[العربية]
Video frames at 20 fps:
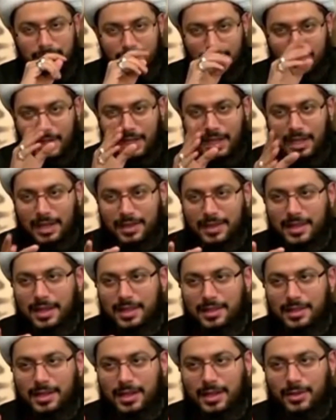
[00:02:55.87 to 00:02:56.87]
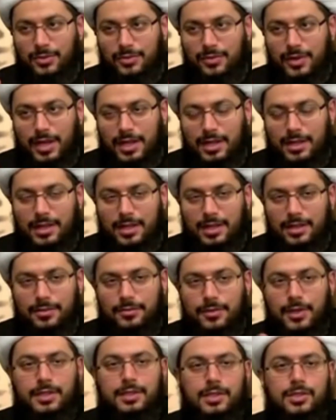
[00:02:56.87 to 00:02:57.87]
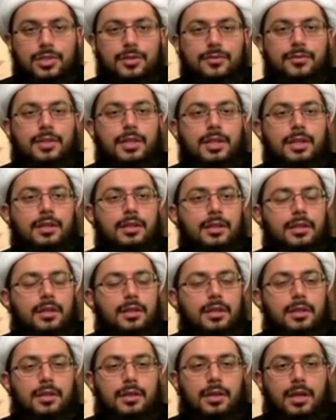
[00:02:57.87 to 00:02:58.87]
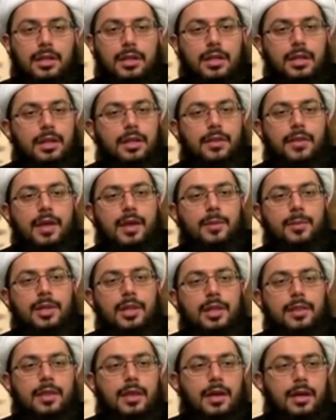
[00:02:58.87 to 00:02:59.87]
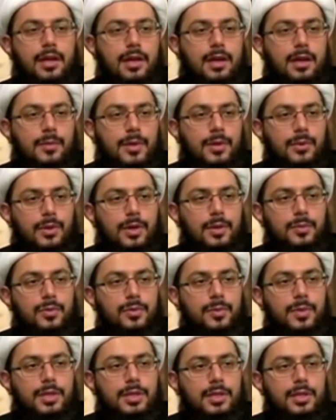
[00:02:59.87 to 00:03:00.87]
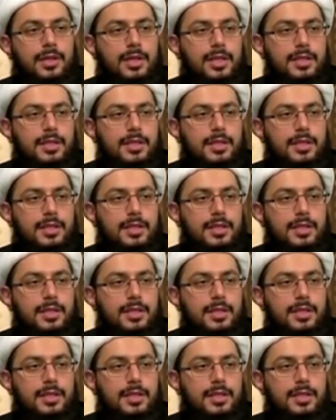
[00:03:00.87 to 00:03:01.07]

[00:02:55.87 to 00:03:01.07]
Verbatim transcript: هذا الذي نحن فعلنا فاكتشفنا أن النظام الذي أقامه أبو بكر ليس